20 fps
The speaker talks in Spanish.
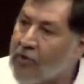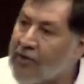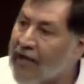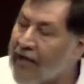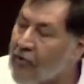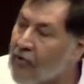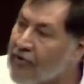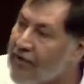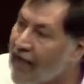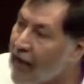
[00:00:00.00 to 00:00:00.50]
se
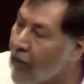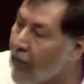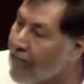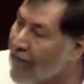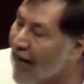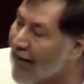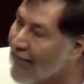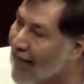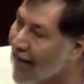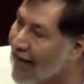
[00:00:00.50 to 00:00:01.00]
los digo
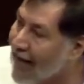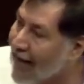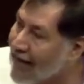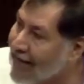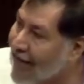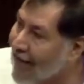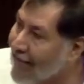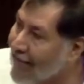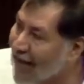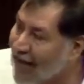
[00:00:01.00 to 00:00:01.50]

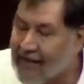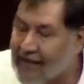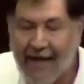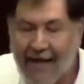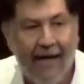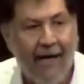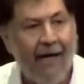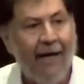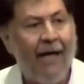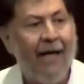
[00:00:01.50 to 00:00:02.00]

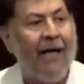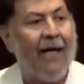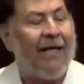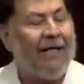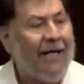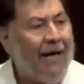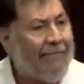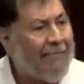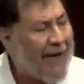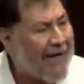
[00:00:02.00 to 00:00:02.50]
permanentemente,
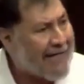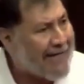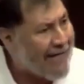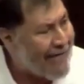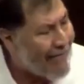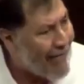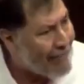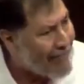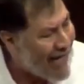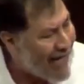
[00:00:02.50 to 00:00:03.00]
y
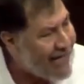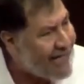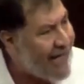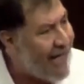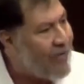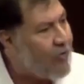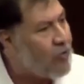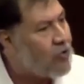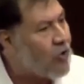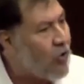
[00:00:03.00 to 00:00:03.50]
efectivamente
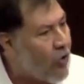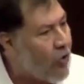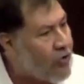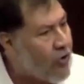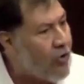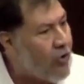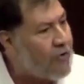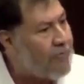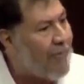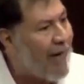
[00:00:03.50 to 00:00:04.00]

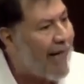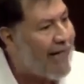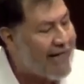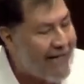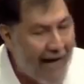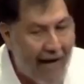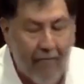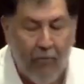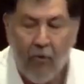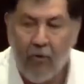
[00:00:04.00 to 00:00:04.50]
nosotros
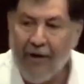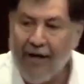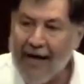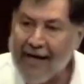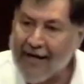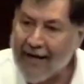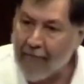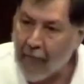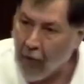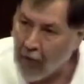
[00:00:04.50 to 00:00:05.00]
planteamos la
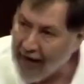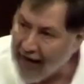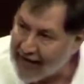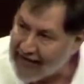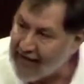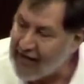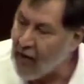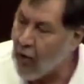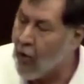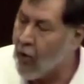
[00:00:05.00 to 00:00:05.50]

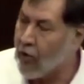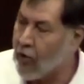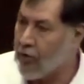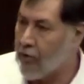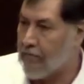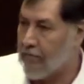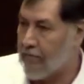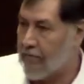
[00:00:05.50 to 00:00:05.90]
revocación.